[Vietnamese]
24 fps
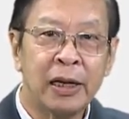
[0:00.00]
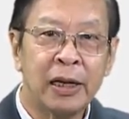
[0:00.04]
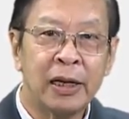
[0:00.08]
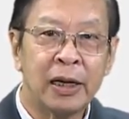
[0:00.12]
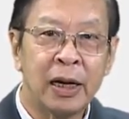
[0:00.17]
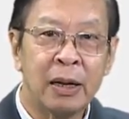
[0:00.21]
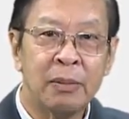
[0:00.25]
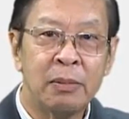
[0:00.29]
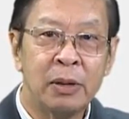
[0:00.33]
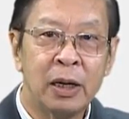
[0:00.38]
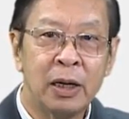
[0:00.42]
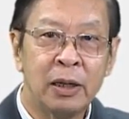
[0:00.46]

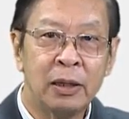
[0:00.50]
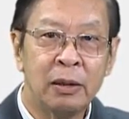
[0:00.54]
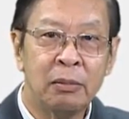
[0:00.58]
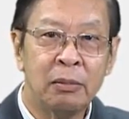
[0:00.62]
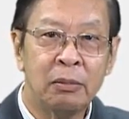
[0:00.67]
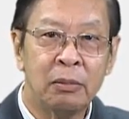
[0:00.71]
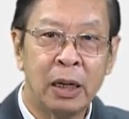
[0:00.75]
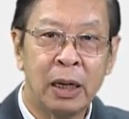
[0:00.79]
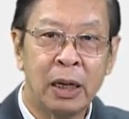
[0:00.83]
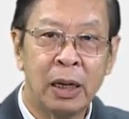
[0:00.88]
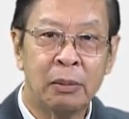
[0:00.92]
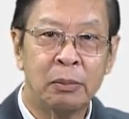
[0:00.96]
cảm ơn
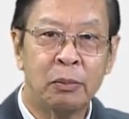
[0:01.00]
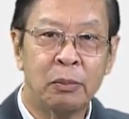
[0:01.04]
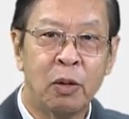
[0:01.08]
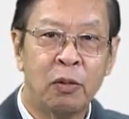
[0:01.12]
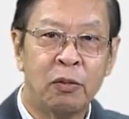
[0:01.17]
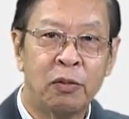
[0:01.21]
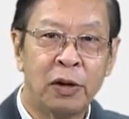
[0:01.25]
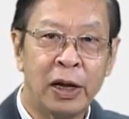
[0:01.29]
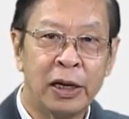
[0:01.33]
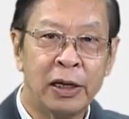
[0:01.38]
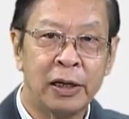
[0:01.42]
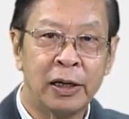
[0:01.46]
à, bộ
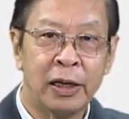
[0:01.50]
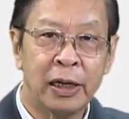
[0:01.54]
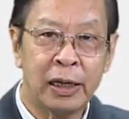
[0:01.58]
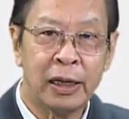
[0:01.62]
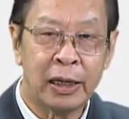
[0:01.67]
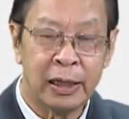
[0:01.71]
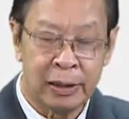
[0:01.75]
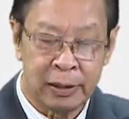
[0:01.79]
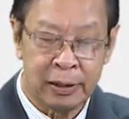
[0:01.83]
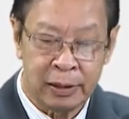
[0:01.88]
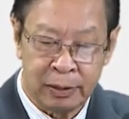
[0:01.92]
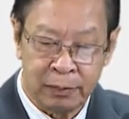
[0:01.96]
phận
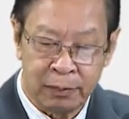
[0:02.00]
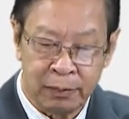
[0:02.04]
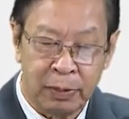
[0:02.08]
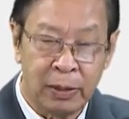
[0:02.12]
à,